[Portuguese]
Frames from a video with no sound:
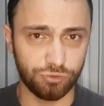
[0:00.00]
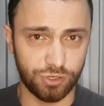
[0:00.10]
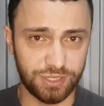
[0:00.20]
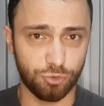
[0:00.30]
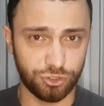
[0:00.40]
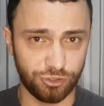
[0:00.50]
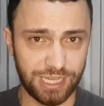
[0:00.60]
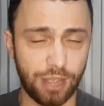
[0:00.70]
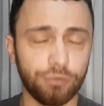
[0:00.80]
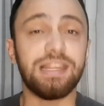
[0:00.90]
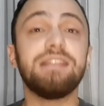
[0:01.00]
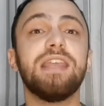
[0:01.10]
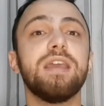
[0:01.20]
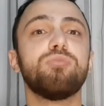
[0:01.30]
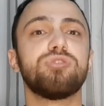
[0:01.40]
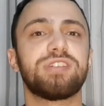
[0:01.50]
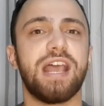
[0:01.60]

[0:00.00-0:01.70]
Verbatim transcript: o nosso emocional, e tendemos